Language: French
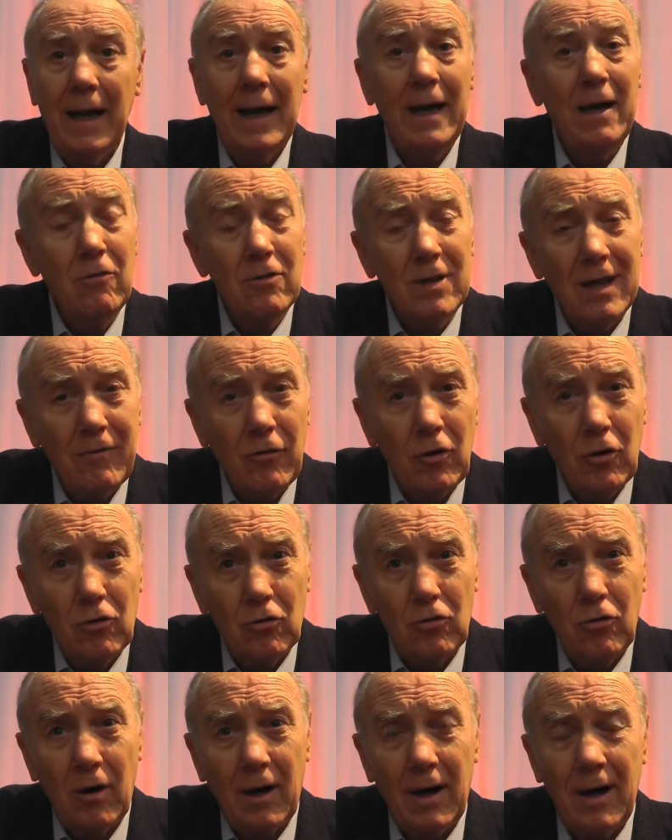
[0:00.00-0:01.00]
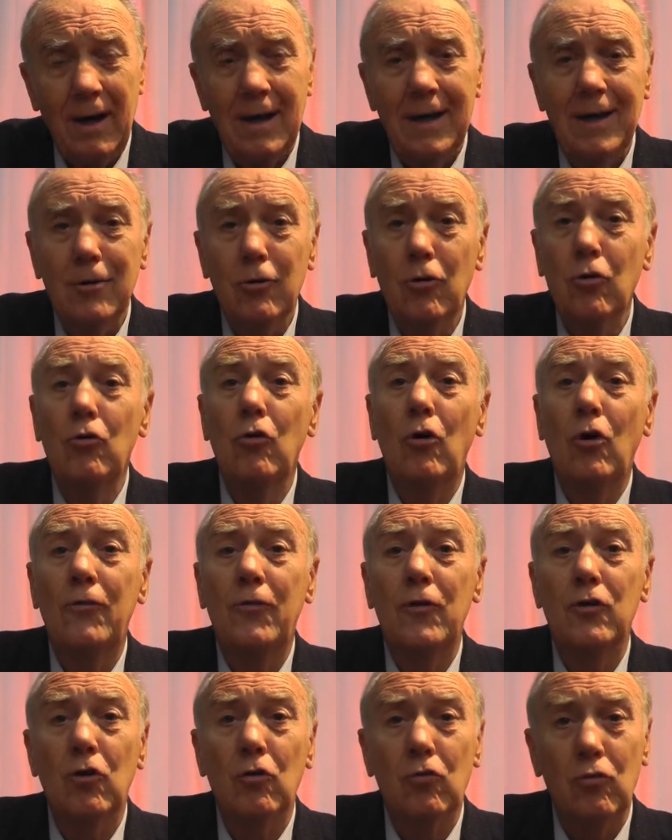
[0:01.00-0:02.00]
Et nous avons un odorat que nous
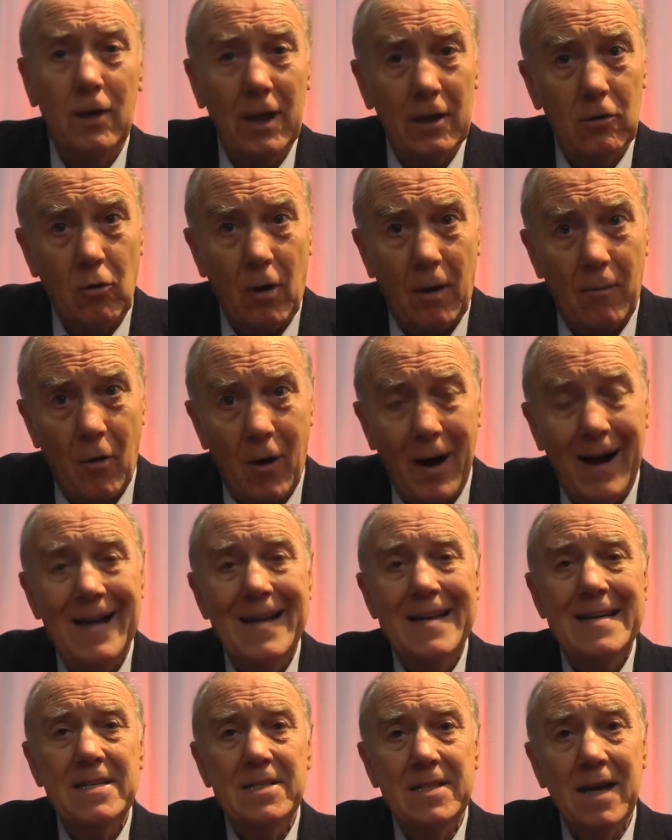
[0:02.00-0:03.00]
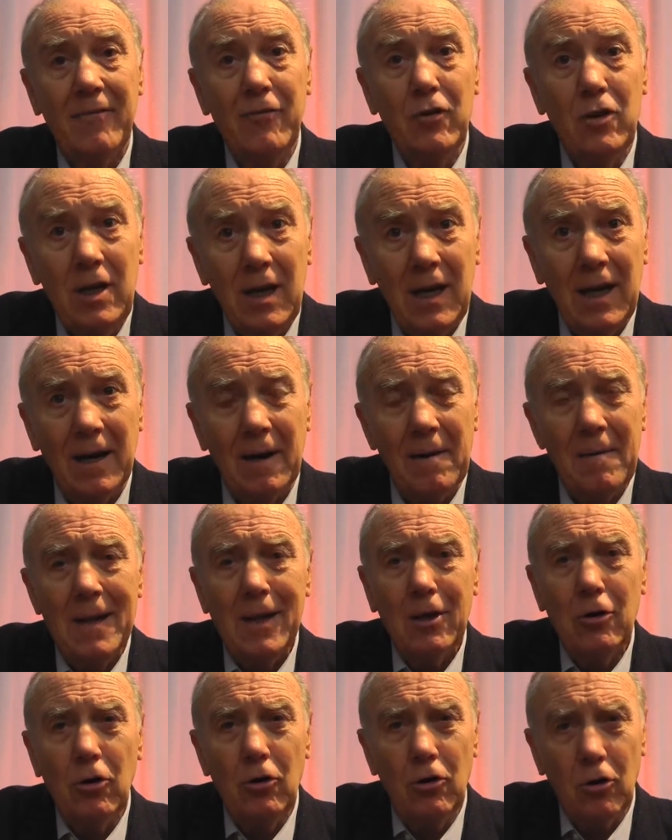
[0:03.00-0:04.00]
refaisons tous les trois mois. Ça veut dire
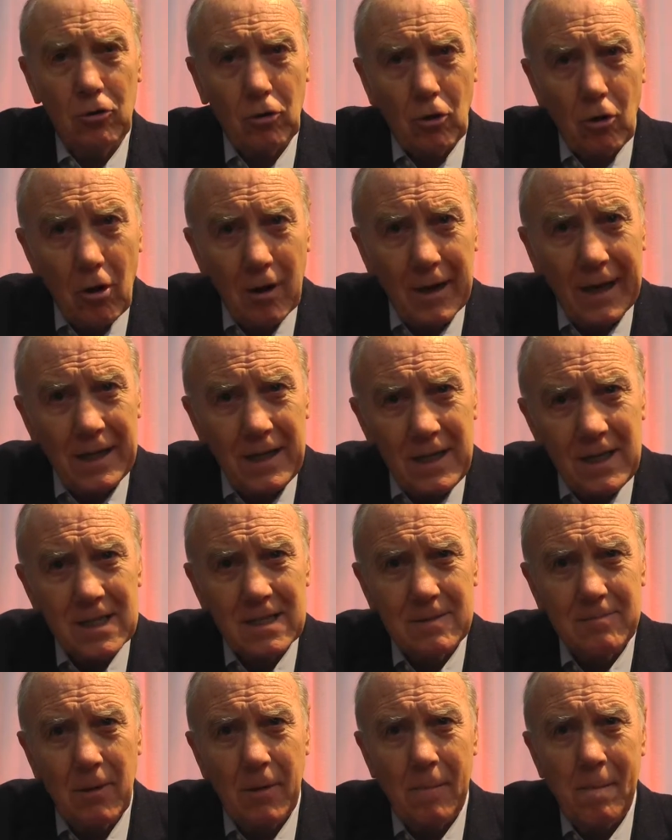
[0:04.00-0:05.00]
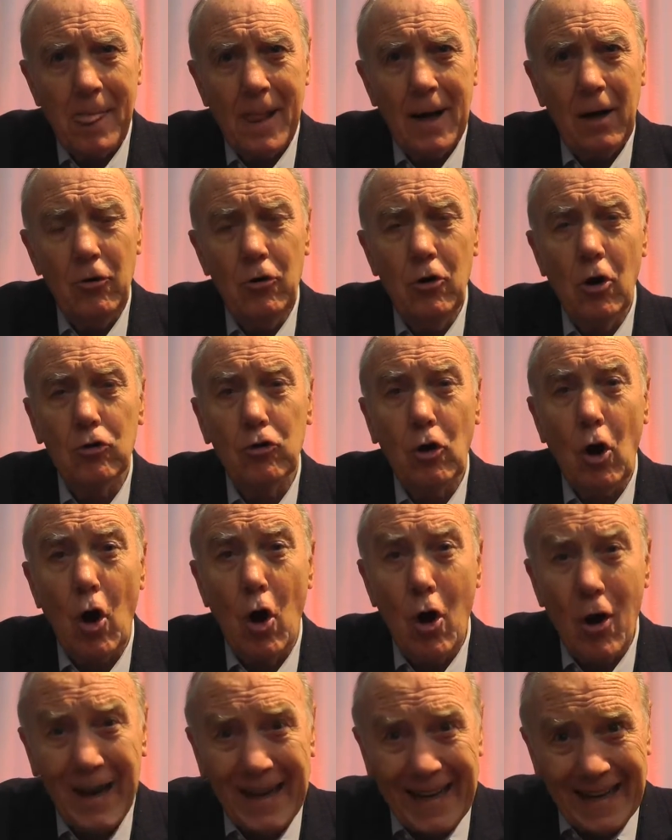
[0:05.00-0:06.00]
que notre organisme, notre
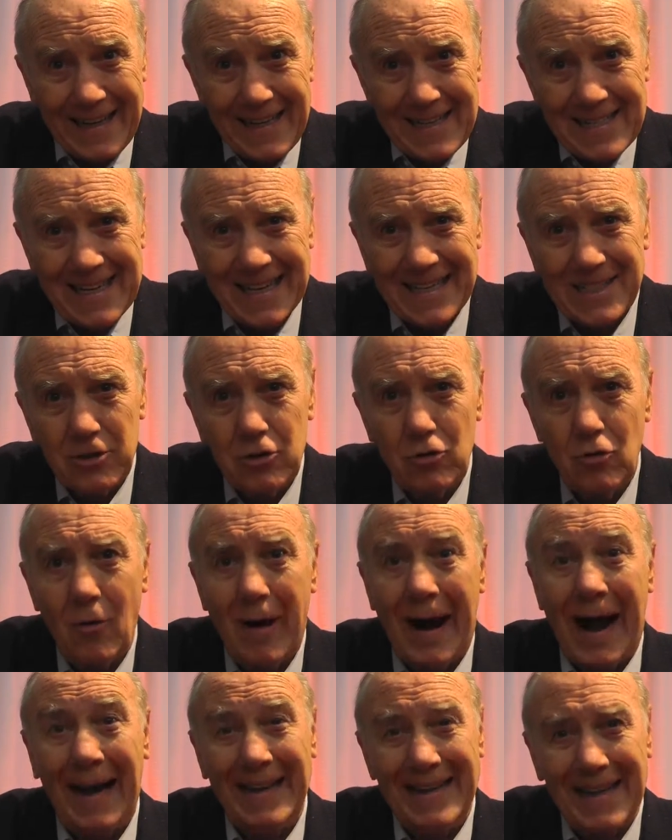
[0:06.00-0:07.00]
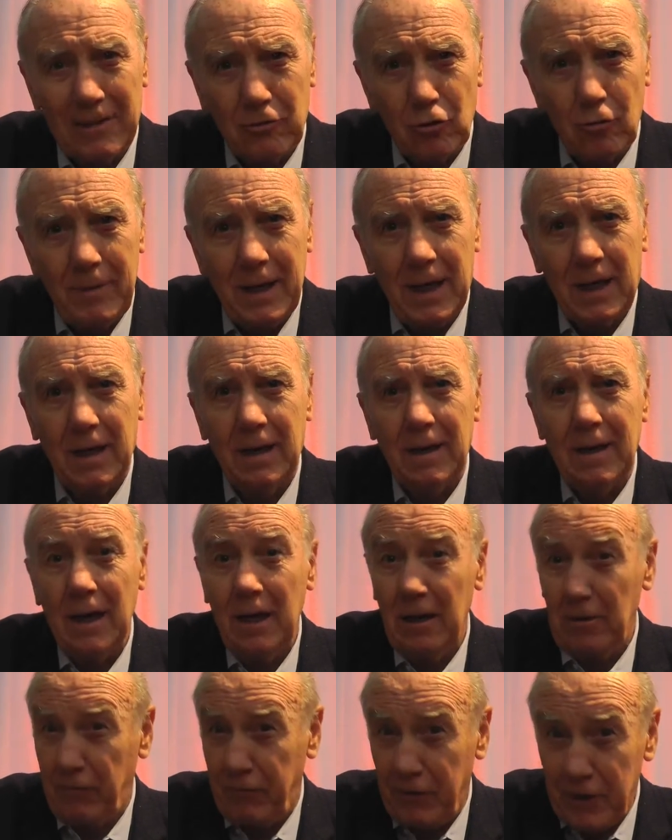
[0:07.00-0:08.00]
organisation anatomique
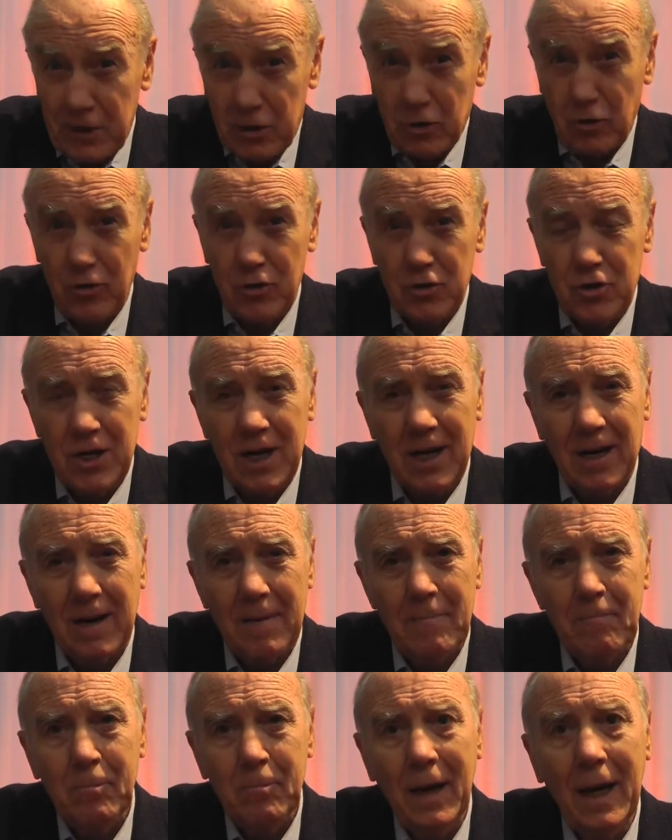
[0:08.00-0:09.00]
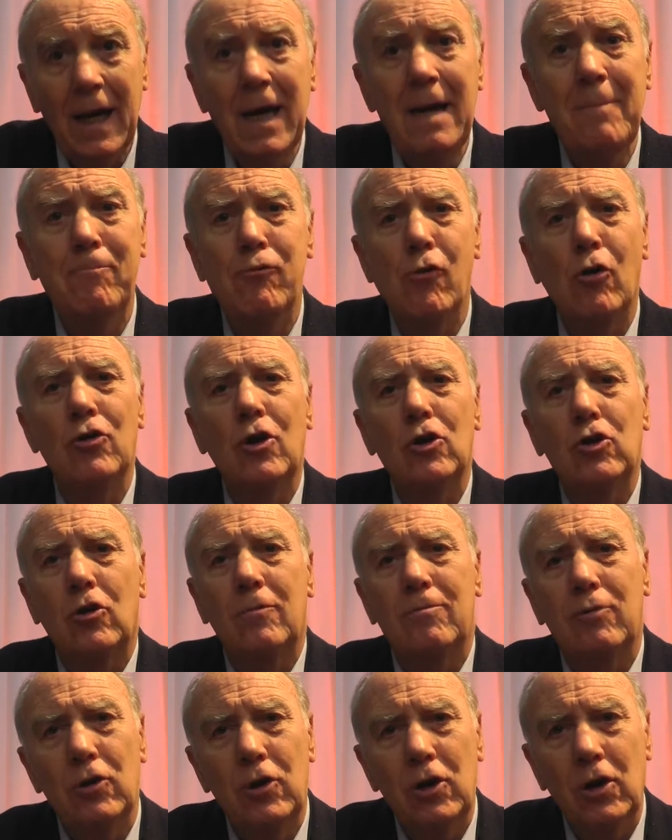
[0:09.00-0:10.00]
et physiologique est pour notre
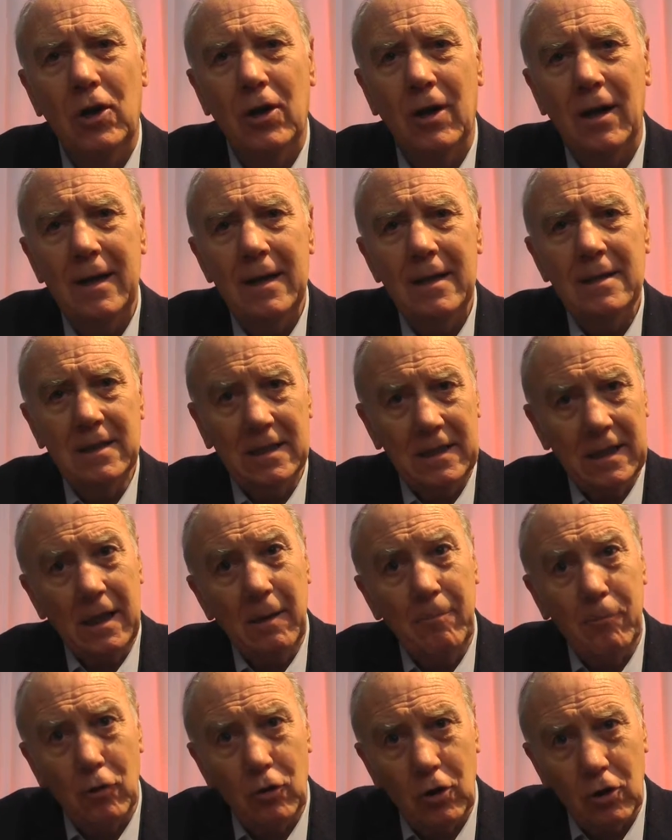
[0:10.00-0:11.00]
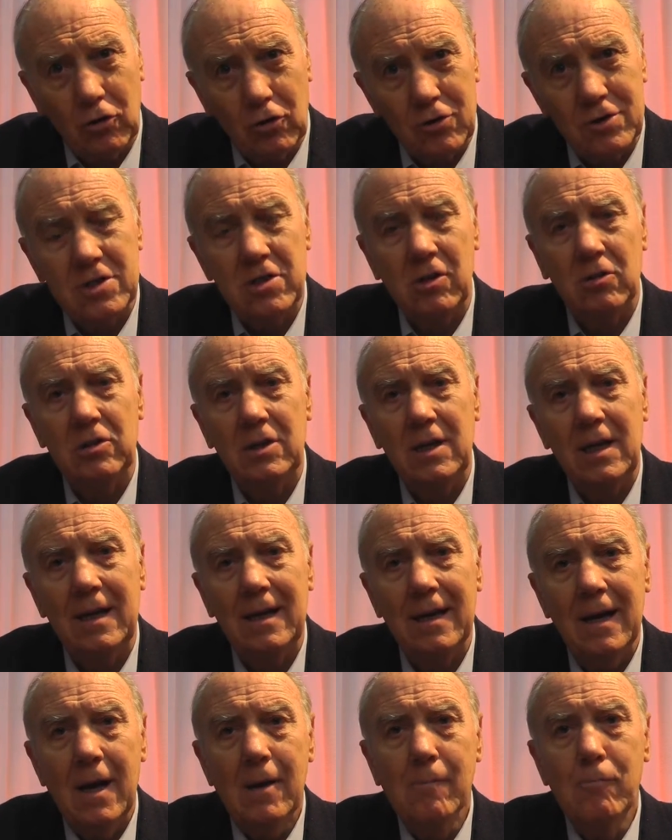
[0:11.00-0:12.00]
bonheur, c'est-à-dire pour notre santé,
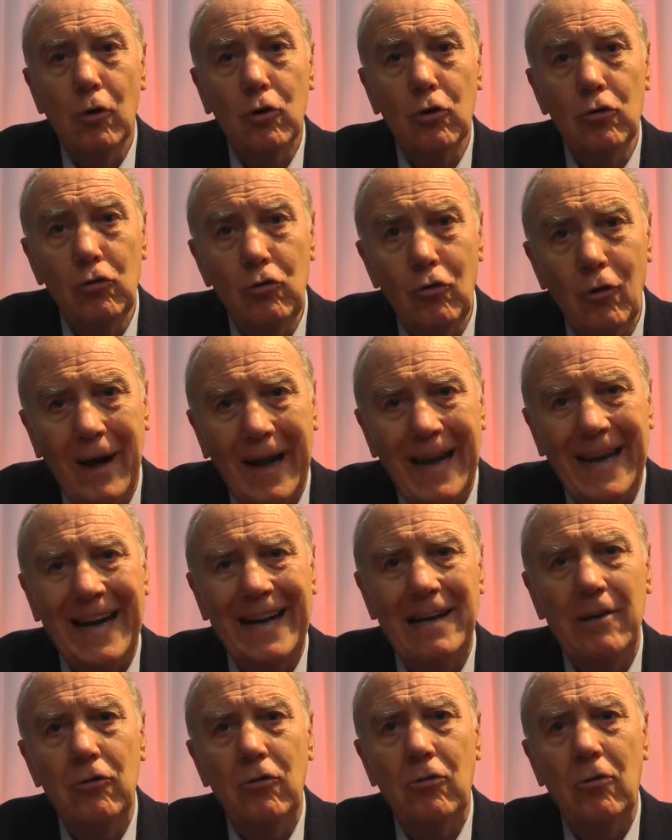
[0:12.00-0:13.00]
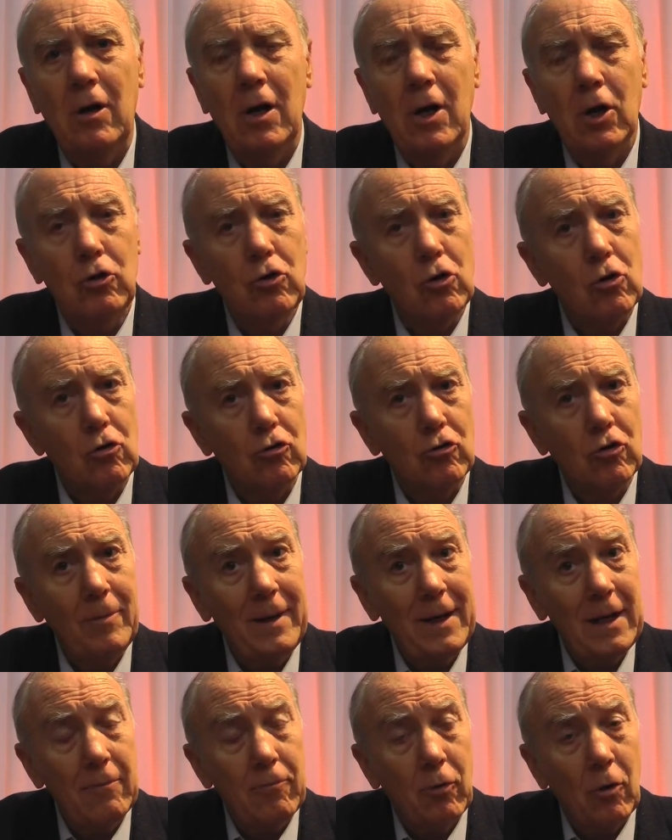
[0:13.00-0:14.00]
pour que nous nous régalions de
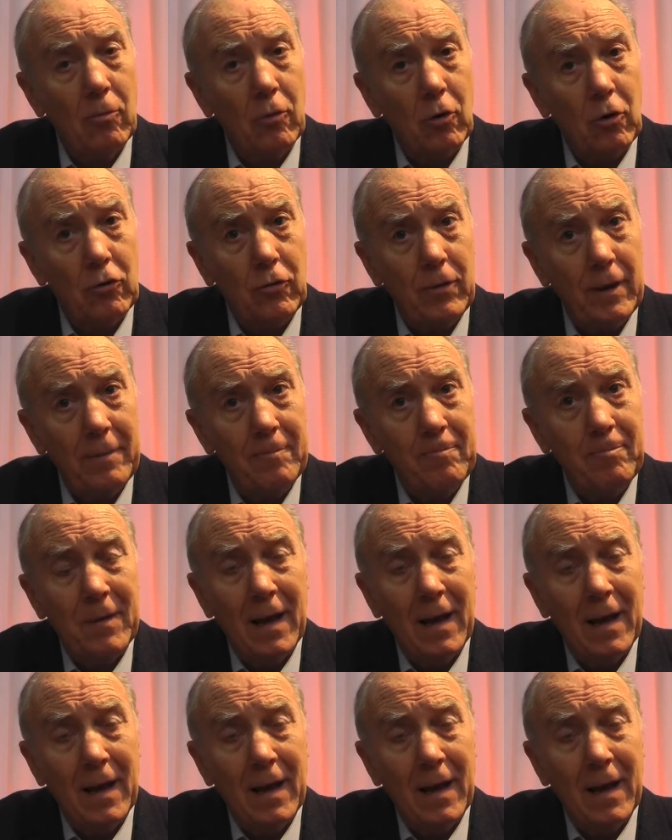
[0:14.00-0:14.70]
consommer des bons produits.